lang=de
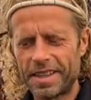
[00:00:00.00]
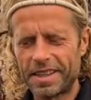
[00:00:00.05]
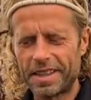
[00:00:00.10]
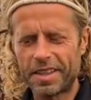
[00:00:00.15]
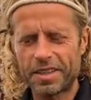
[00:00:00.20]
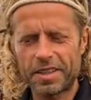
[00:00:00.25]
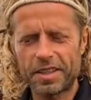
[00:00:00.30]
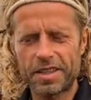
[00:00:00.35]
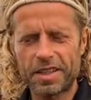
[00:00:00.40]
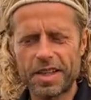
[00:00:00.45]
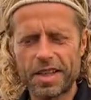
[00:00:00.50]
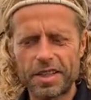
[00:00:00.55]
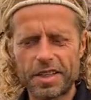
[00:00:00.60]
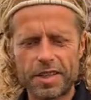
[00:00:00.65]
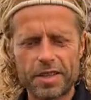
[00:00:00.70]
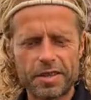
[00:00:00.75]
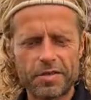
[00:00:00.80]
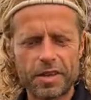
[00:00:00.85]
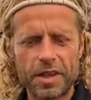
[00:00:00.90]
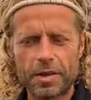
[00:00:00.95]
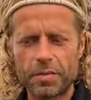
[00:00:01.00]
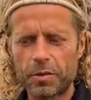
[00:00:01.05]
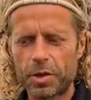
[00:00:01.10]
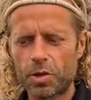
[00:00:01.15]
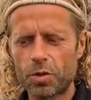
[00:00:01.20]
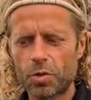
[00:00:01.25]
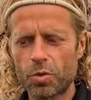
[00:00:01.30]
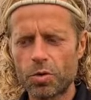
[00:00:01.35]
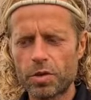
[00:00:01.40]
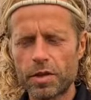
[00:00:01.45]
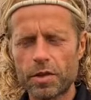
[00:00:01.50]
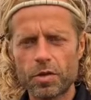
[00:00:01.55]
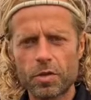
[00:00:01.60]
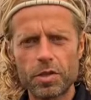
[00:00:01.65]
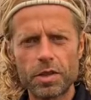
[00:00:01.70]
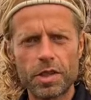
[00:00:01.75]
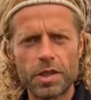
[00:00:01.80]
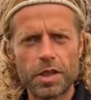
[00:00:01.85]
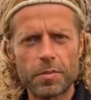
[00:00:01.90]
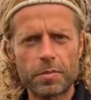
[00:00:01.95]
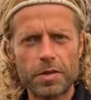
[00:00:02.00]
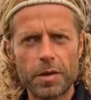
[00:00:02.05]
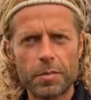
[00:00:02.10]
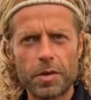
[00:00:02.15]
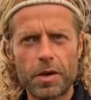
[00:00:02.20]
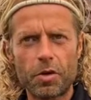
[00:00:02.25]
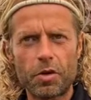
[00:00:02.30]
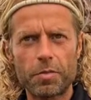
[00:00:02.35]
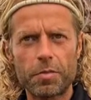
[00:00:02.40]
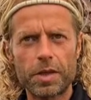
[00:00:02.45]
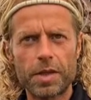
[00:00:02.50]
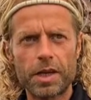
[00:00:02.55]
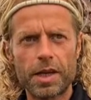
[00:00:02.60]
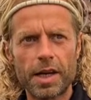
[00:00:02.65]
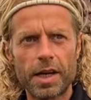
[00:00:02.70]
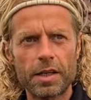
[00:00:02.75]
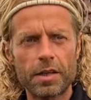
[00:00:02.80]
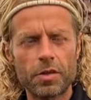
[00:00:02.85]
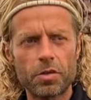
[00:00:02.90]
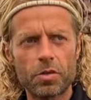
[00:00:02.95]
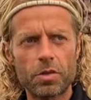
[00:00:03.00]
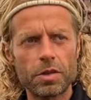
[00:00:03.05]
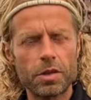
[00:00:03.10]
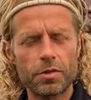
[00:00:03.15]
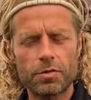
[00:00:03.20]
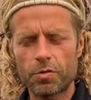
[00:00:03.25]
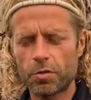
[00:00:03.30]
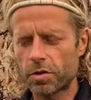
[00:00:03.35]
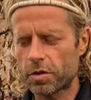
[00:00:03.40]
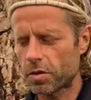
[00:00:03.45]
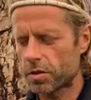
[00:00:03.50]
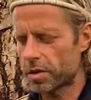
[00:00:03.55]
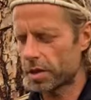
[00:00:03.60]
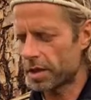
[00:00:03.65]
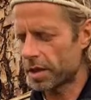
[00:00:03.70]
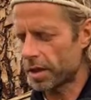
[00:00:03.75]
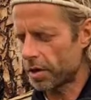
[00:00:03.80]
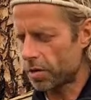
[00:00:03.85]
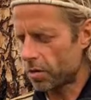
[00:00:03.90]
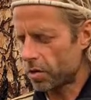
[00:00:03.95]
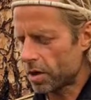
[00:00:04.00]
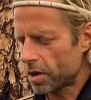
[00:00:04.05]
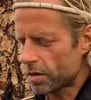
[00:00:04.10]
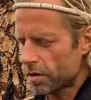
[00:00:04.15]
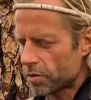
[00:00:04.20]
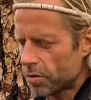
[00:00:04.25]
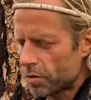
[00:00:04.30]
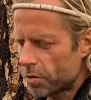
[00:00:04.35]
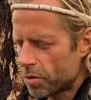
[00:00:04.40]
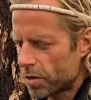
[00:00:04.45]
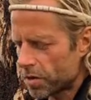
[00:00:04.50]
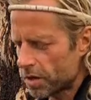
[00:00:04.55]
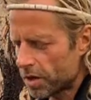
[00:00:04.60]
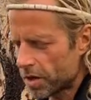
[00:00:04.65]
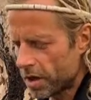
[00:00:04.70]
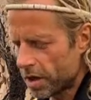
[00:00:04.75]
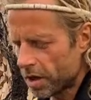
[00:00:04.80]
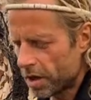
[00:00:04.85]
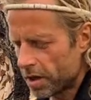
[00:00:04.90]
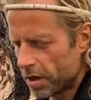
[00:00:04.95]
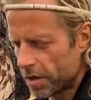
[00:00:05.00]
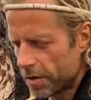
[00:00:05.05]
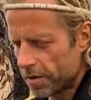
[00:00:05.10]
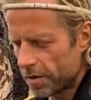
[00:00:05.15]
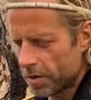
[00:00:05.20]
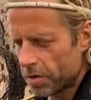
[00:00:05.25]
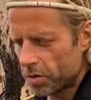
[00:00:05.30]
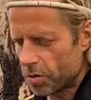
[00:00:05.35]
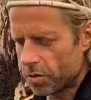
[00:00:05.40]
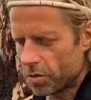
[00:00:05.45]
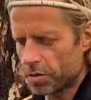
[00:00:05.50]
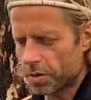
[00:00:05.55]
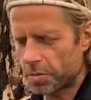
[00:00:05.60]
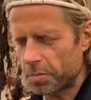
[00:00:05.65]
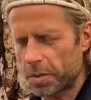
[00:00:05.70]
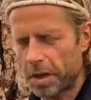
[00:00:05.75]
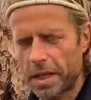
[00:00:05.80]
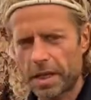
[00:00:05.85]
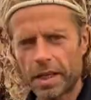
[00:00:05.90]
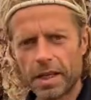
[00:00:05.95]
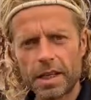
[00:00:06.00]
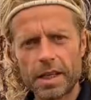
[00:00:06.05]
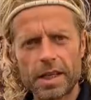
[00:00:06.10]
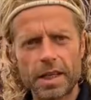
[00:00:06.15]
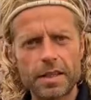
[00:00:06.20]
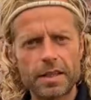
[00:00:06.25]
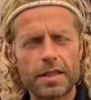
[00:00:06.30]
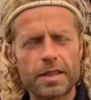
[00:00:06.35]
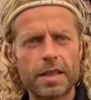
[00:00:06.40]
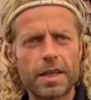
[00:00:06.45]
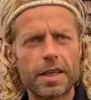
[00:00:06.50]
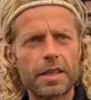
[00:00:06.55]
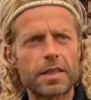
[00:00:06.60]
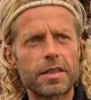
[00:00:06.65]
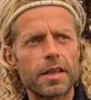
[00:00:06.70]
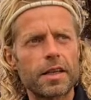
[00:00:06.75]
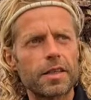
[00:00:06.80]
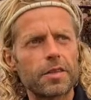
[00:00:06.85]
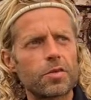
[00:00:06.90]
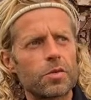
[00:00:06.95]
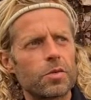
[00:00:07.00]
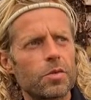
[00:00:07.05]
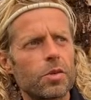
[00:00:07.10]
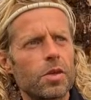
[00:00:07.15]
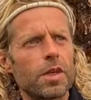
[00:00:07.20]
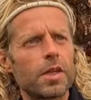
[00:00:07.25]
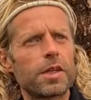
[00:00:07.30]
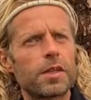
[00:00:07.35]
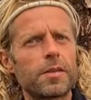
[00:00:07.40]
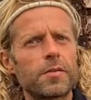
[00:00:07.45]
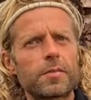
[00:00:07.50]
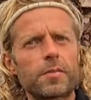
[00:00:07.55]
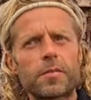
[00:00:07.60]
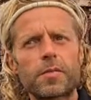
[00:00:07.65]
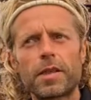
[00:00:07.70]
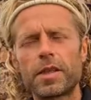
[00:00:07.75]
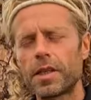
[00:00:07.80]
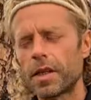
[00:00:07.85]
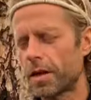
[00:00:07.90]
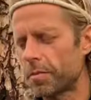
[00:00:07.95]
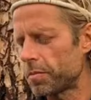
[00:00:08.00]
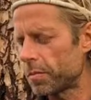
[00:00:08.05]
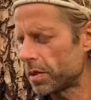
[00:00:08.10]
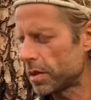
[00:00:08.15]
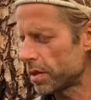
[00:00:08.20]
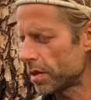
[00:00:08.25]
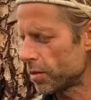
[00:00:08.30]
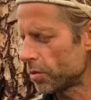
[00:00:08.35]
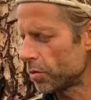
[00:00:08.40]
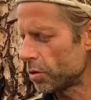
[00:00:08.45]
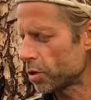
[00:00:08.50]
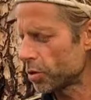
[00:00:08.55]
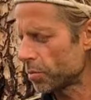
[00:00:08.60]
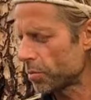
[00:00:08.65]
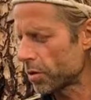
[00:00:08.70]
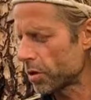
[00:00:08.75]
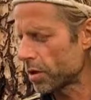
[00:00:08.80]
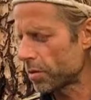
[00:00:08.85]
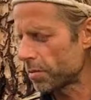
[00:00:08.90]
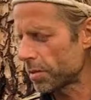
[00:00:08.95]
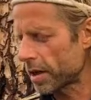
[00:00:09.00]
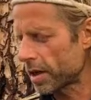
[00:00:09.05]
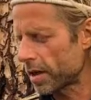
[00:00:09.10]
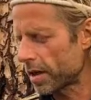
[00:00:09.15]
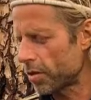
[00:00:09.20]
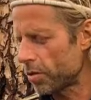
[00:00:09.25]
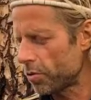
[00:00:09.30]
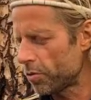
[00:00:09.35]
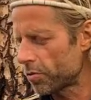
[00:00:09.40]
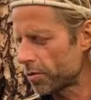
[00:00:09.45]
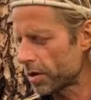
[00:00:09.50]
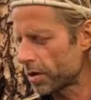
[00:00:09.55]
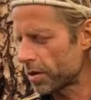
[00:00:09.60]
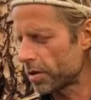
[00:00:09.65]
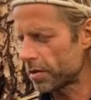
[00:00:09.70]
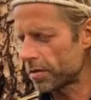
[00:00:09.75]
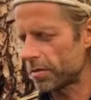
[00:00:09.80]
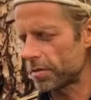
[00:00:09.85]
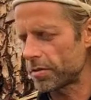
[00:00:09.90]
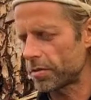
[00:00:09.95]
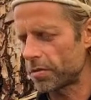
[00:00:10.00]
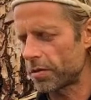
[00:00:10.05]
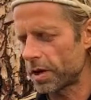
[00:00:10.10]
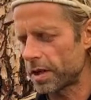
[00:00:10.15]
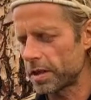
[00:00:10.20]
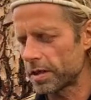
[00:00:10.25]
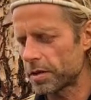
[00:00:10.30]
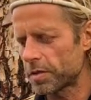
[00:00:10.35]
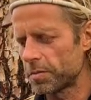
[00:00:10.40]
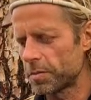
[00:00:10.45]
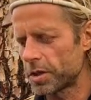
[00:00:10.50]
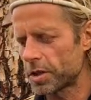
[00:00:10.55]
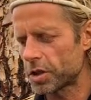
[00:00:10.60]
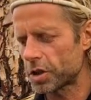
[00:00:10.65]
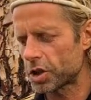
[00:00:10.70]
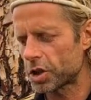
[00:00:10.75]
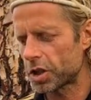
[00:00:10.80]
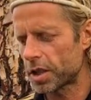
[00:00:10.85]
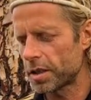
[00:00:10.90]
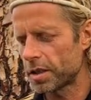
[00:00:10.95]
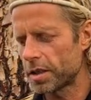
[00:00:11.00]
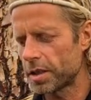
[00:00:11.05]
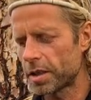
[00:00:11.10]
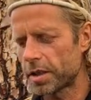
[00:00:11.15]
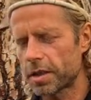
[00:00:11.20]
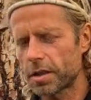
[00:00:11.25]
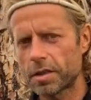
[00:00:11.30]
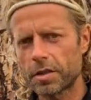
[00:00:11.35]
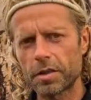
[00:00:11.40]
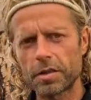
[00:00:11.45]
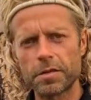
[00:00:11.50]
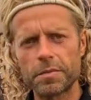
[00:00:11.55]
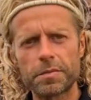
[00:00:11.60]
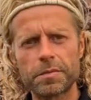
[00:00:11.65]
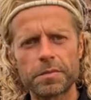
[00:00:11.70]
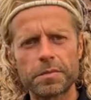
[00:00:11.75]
Das sind halt jetzt welche mit großen Rollen, die gibt es aber auch mit kleinen Rollen, die funktionieren auch ganz gut. Und bei Inline-Skates, also ich habe mir die ursprünglich mal gekauft, äh, weil es mir ständig äh,